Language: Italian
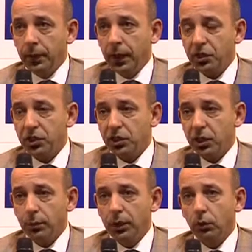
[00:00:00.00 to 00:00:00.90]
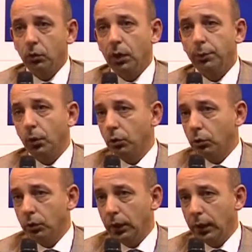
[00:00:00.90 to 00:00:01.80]
e si è stabilito un
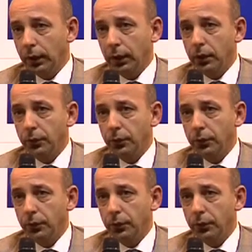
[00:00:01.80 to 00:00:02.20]
rapporto di, di,